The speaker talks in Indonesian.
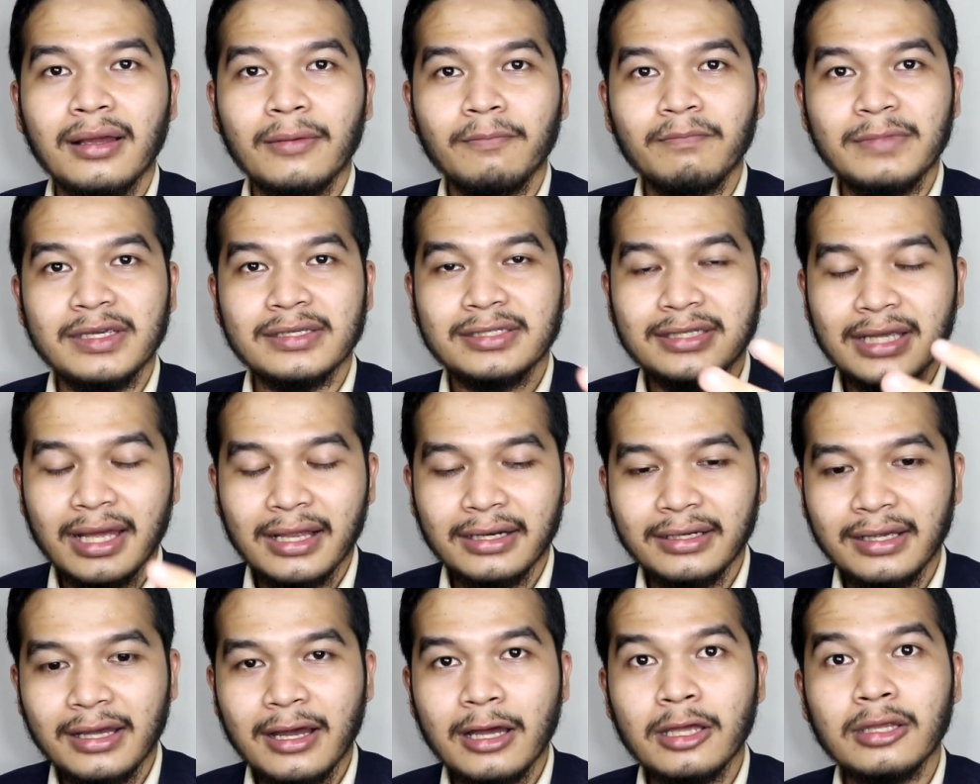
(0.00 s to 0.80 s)

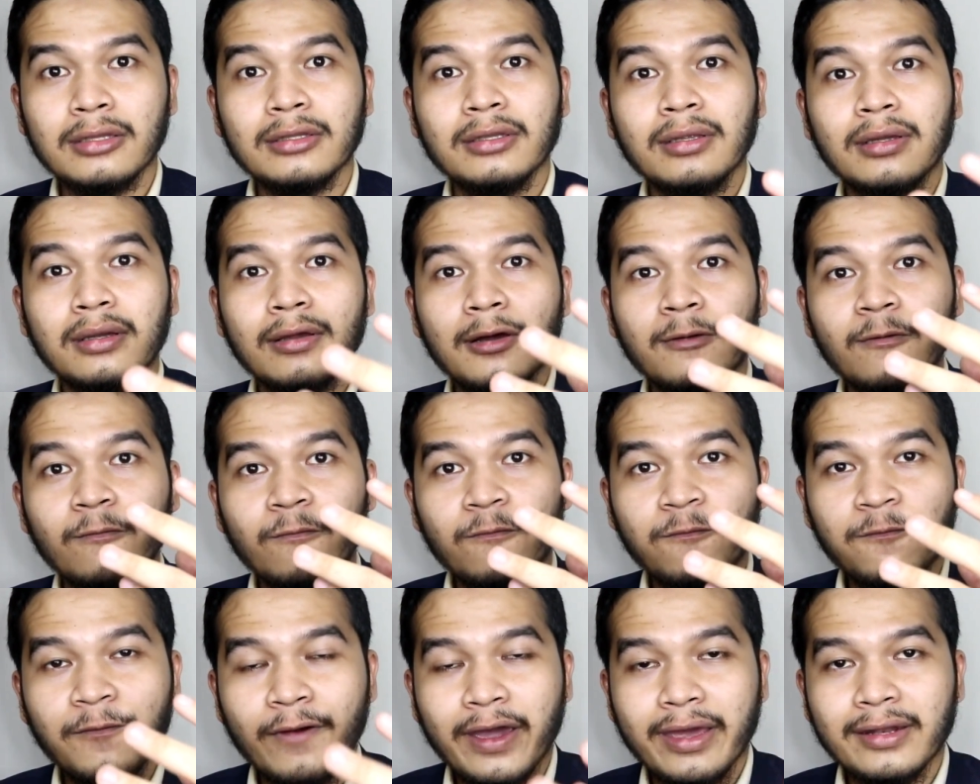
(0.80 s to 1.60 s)
Misalnya
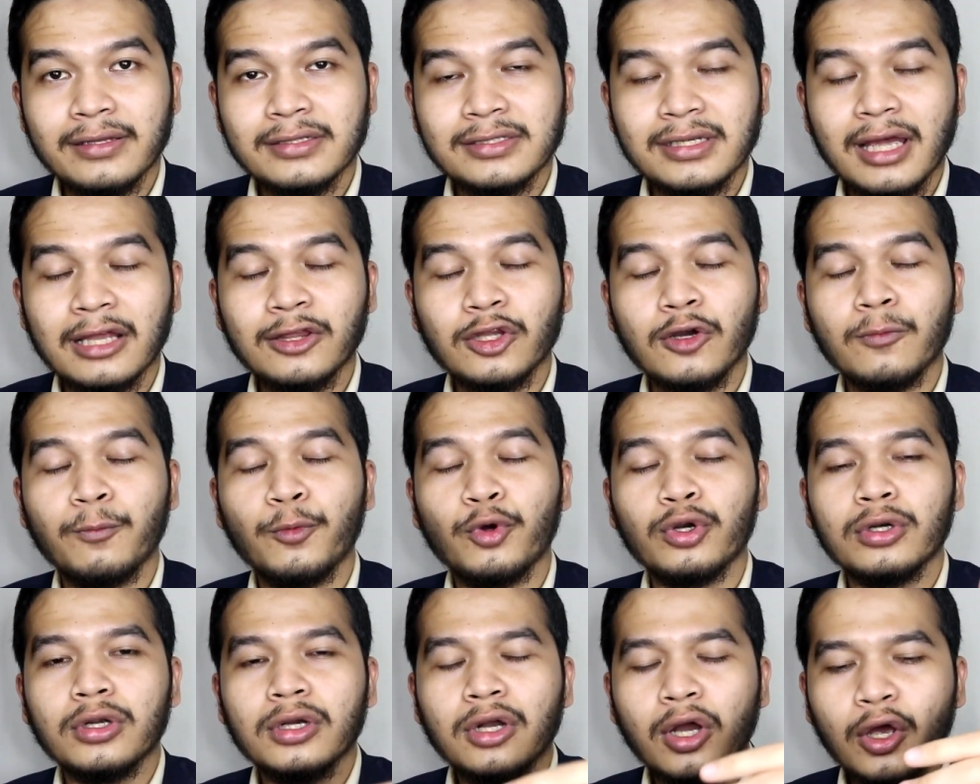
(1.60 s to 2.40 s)
fans
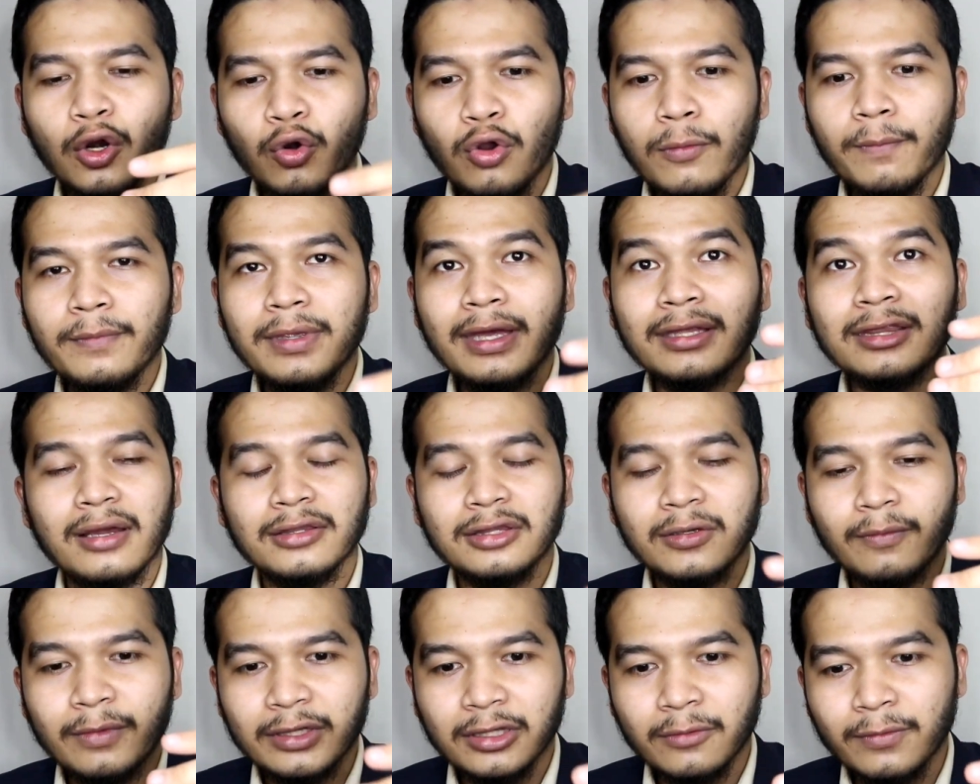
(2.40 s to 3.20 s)
ataupun klub yang
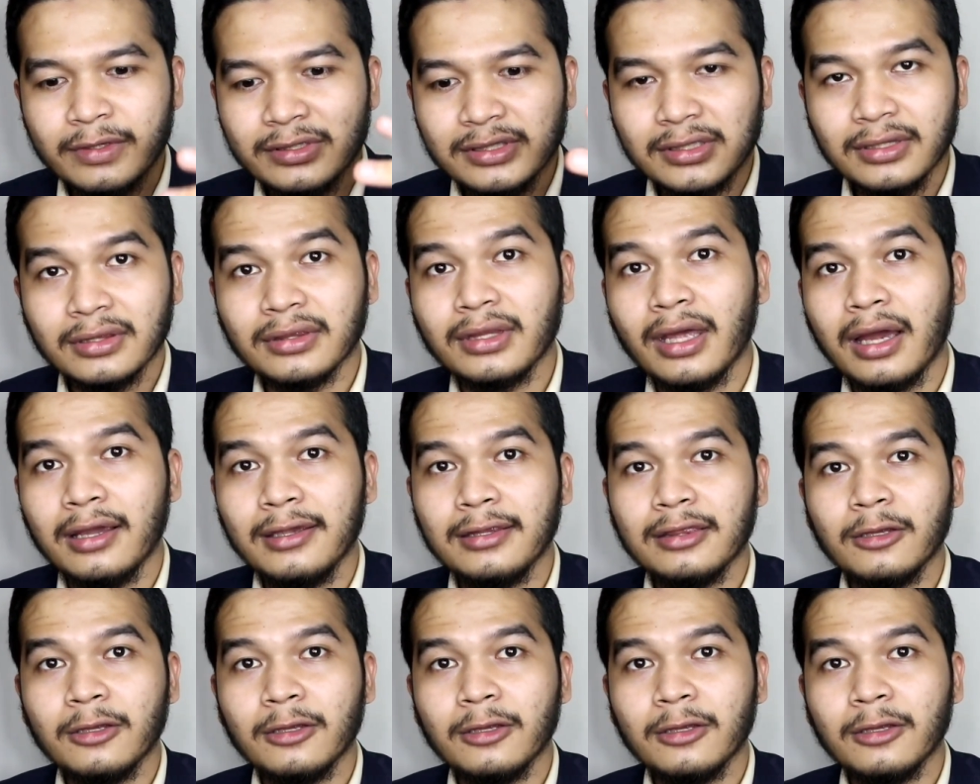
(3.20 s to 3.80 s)
teman-teman cintai,